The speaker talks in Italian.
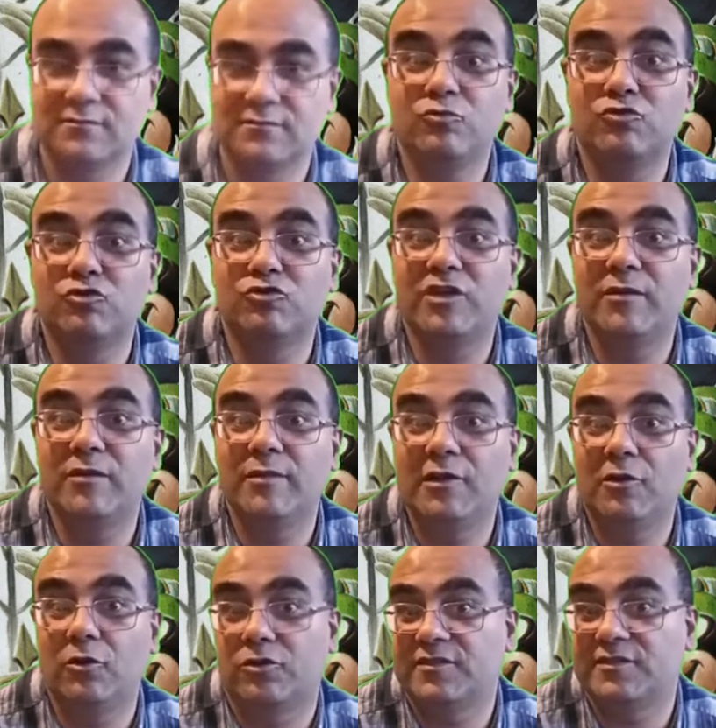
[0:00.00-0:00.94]
uno dei
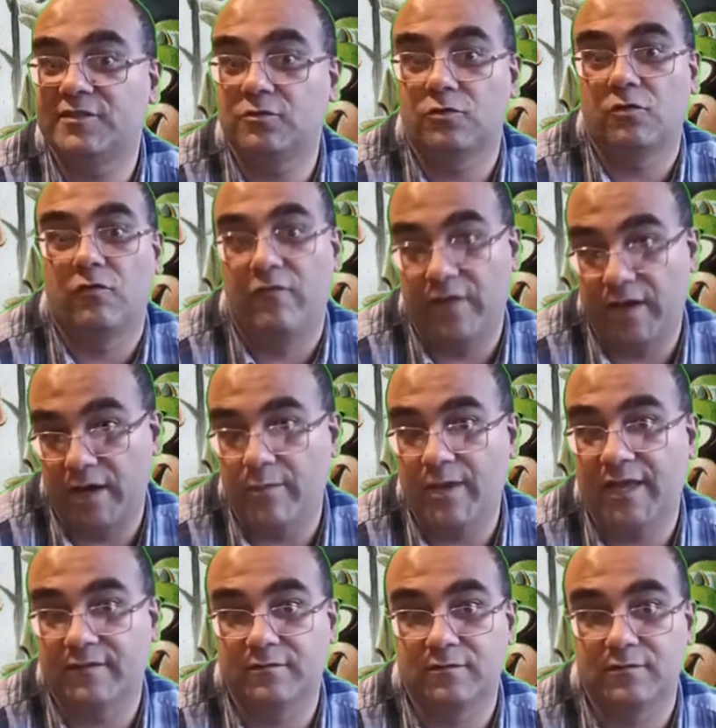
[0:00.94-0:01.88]
migliori, se non
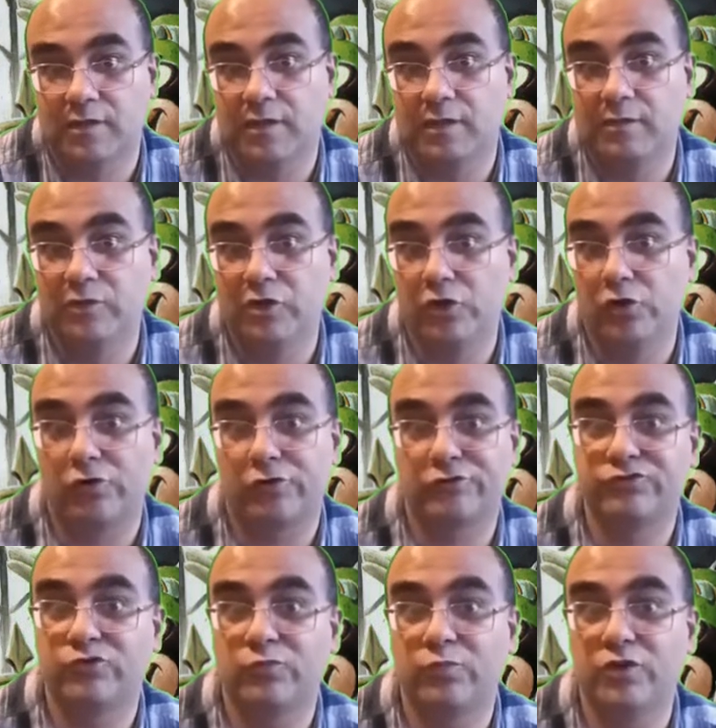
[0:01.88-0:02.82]
veramente il
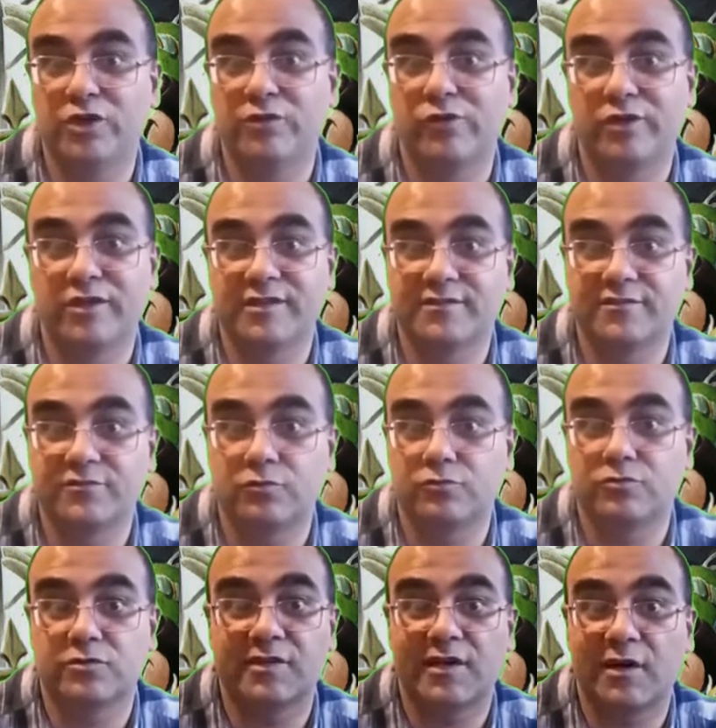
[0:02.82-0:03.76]
miglior topolibro in
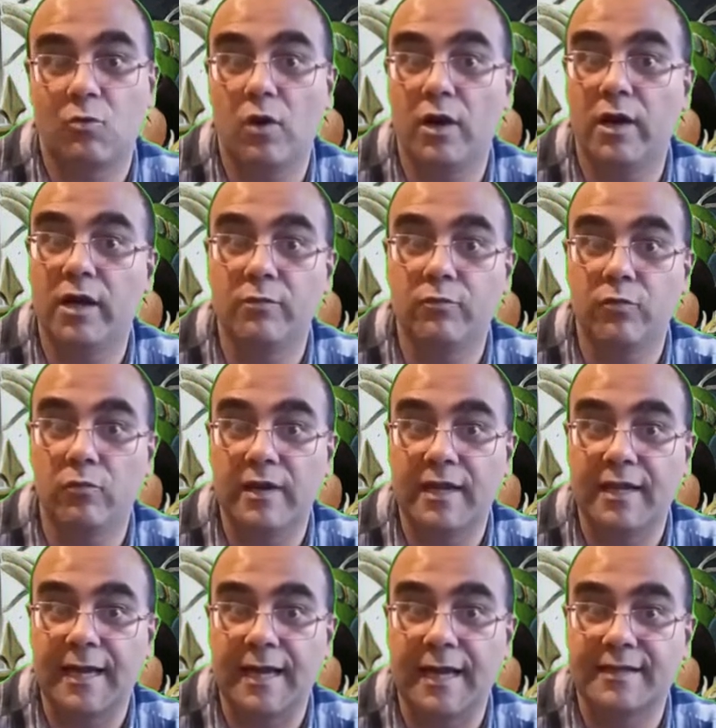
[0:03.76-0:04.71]
assoluto tra quelli
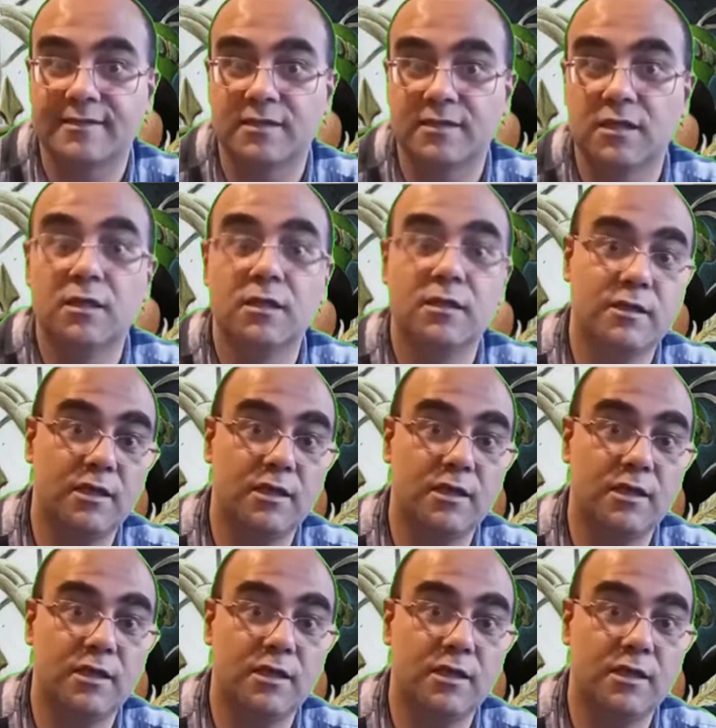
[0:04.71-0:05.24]
pubblicati,